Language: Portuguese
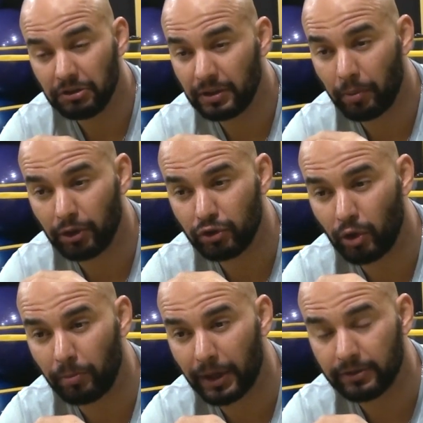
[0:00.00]
você pode
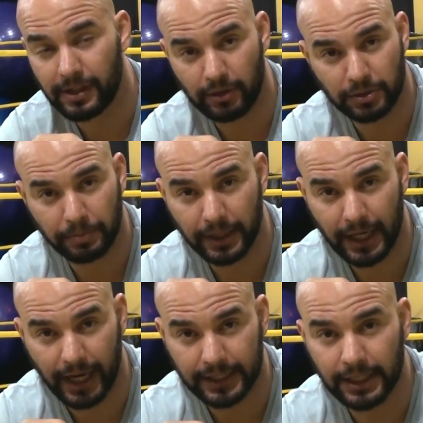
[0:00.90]
comprar um saco de
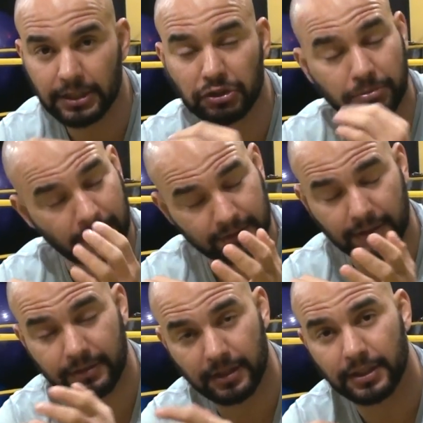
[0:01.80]
pancada de
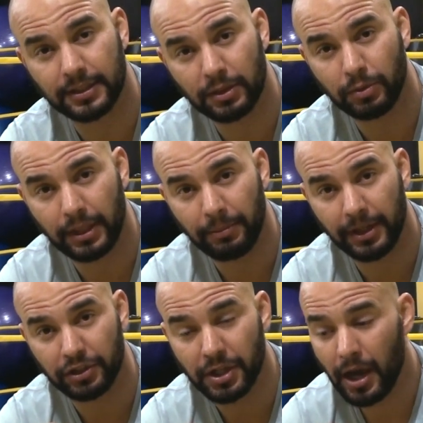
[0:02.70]
1,60m
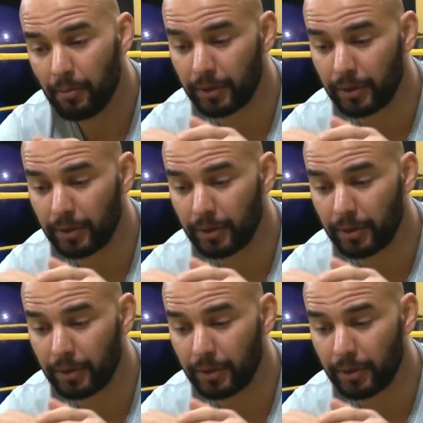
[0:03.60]
tranquilamente,